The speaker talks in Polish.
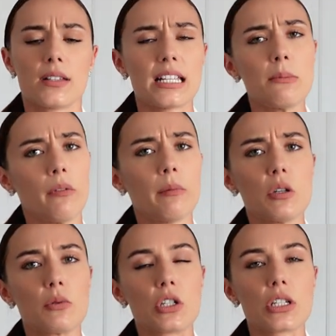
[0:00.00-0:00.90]
Zanim powiem
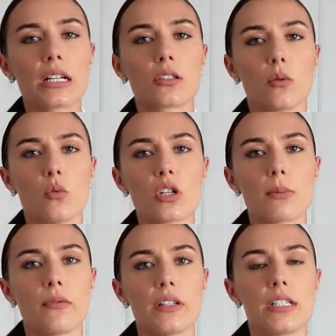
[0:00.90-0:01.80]
Ci o przyczynach, to
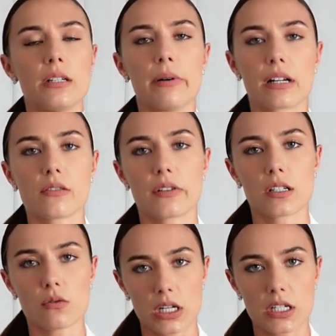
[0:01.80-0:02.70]
muszę powiedzieć Ci bardzo
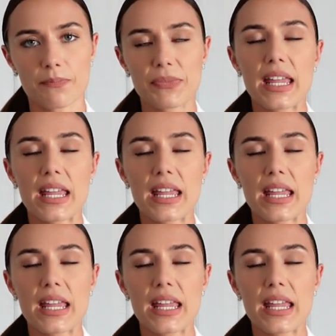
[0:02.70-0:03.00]
ważną rzecz.